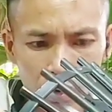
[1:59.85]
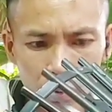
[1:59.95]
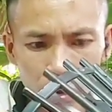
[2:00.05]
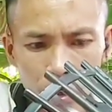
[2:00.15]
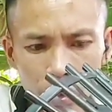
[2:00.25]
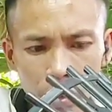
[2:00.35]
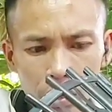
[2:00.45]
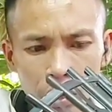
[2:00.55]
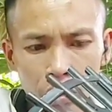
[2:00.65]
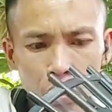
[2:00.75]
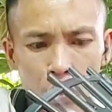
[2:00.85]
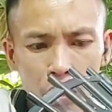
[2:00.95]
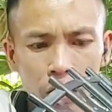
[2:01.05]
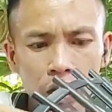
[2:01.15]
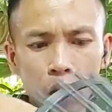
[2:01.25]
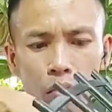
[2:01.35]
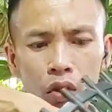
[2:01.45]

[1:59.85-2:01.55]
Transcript: Mọi người nhớ dây nhôm hoặc dây đồng